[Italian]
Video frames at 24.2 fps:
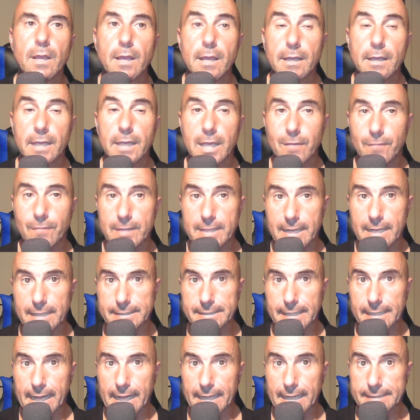che vede
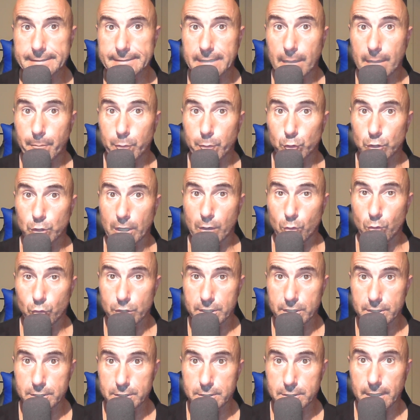l'Atalanta
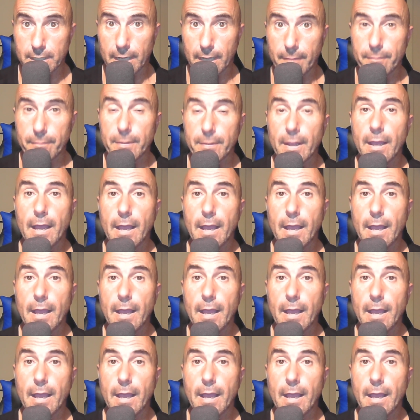protagonista